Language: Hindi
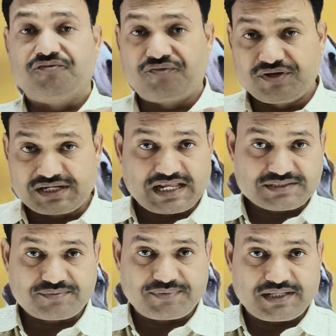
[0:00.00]
फ्री
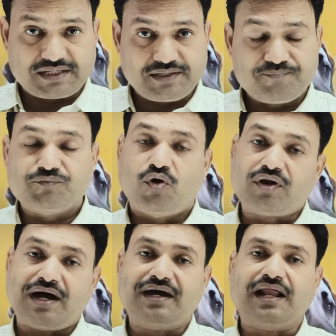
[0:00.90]
क्लास भी मिलेगी
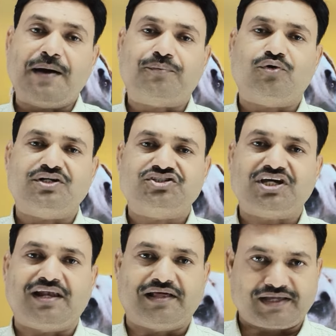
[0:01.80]
और अगर आपको
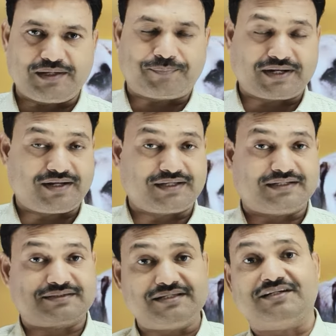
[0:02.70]
अच्छा लगे पढ़ाने का
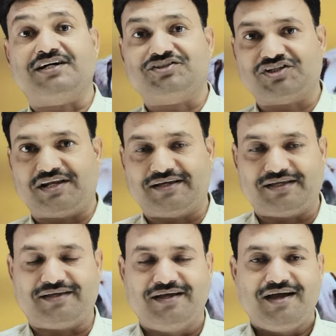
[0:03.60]
तरीका अच्छा
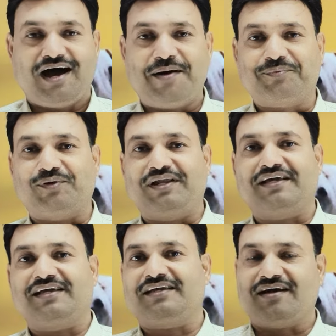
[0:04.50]
लगे आपको
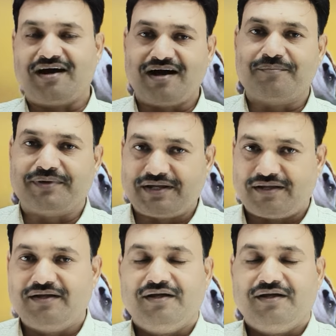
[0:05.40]
लगे कि हाँ मैं